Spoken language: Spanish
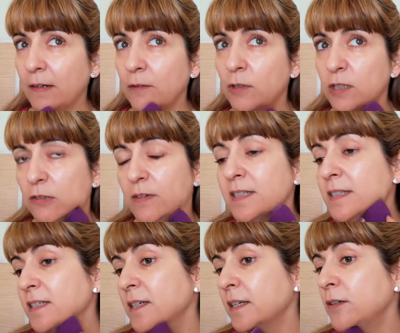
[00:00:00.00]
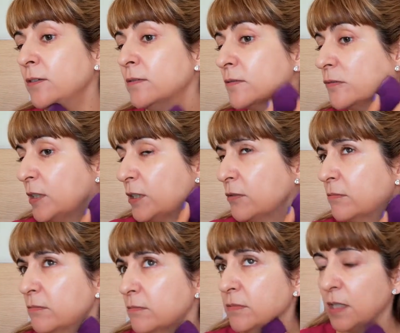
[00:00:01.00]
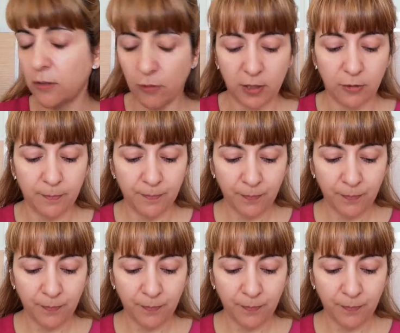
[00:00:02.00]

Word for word: cuatro bases, creo. Cuatro, sí, cuatro.